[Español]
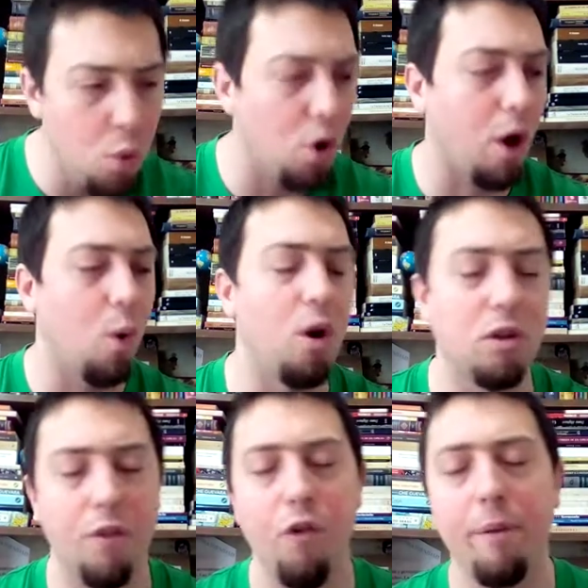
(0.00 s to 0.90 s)
eh, que es
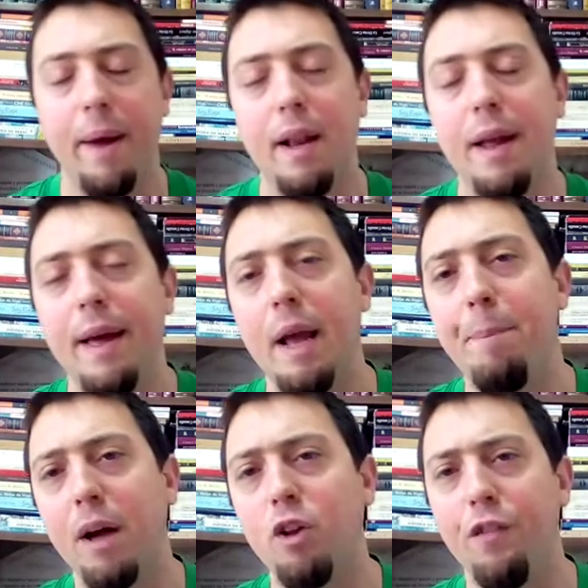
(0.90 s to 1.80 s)
cuando se forma el,
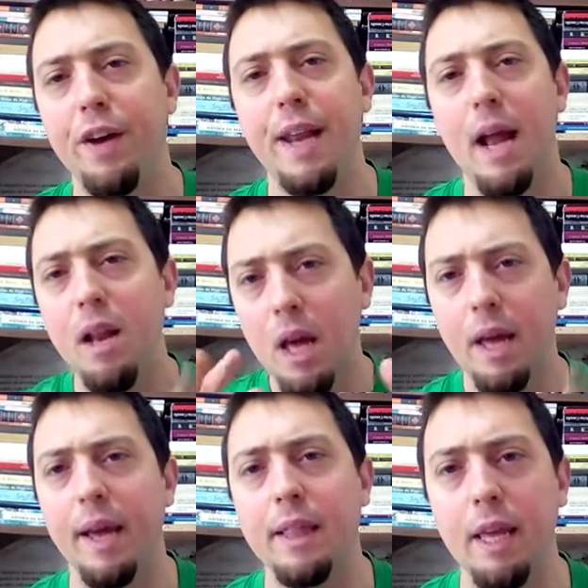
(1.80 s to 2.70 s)
pacto federal,
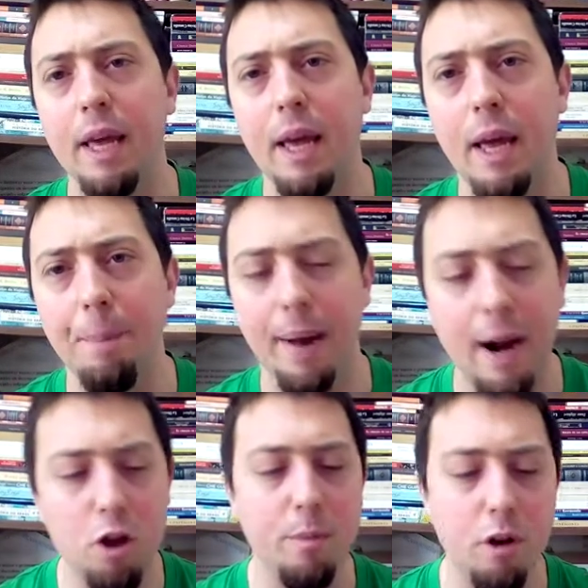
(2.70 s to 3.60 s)
este,
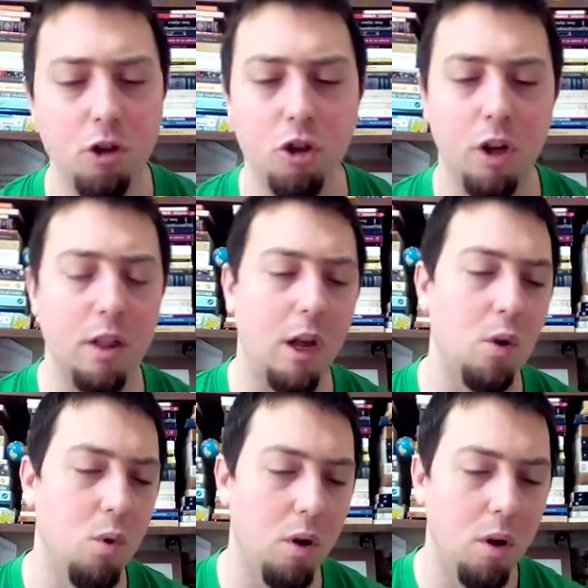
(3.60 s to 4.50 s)
para el año
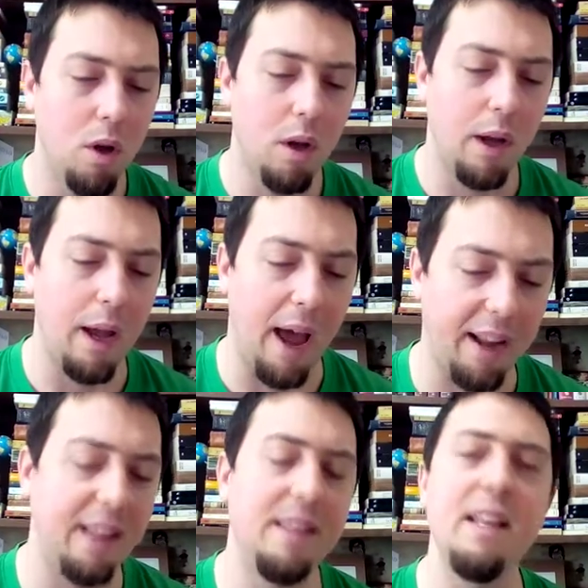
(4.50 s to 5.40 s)
1831 eh,
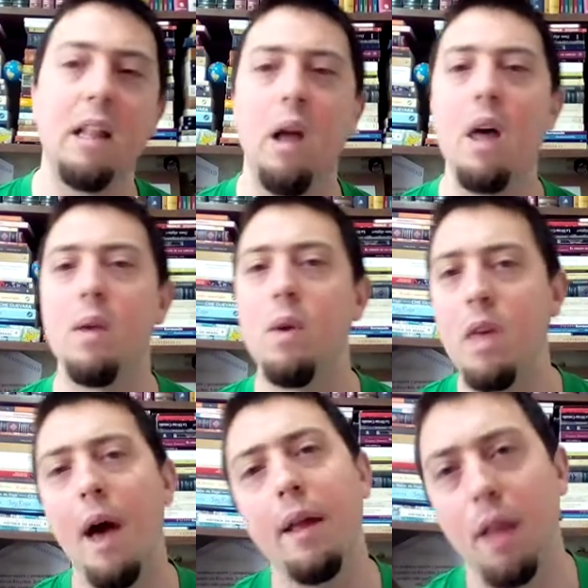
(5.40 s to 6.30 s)
Argentina estaba
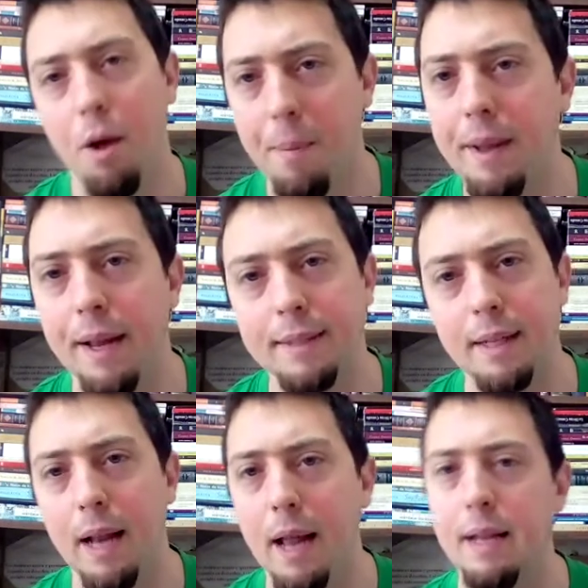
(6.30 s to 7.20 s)
dividida de estas dos maneras,
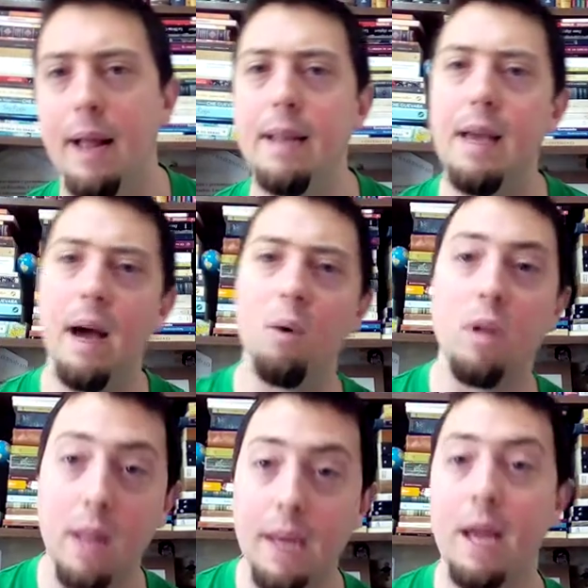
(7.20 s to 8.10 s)
en la, Liga
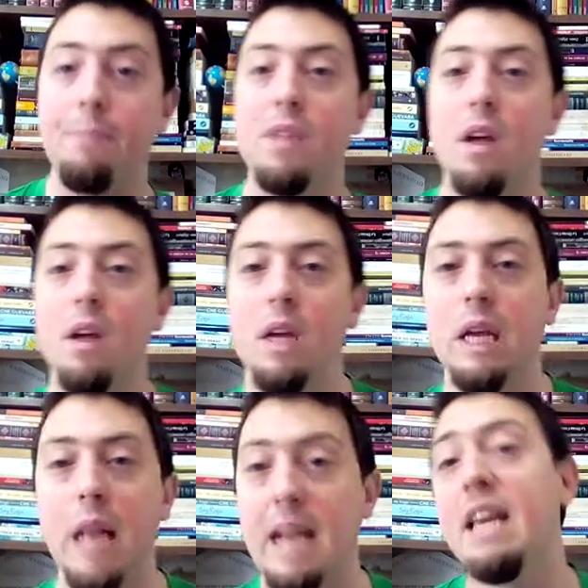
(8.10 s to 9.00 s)
Unitaria
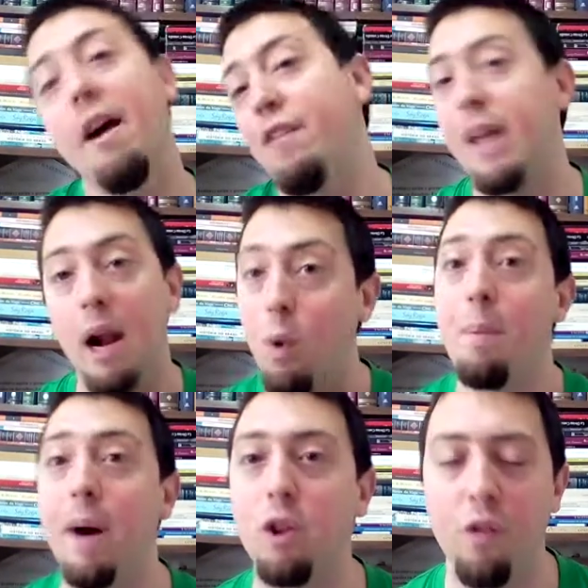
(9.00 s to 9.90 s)
y la Liga Federal o
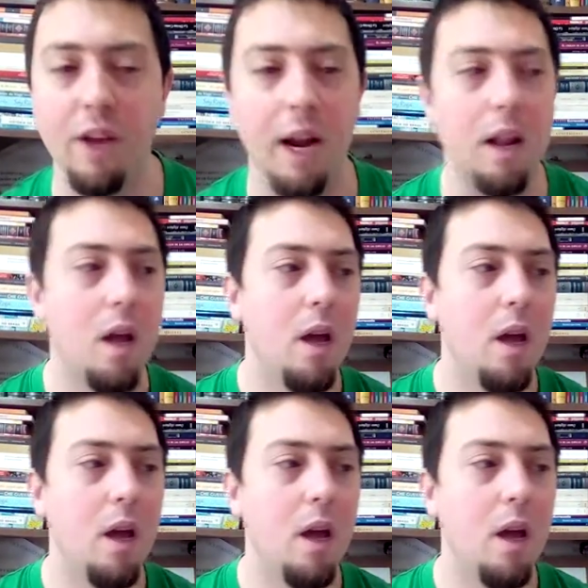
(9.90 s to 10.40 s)
el Pacto Federal.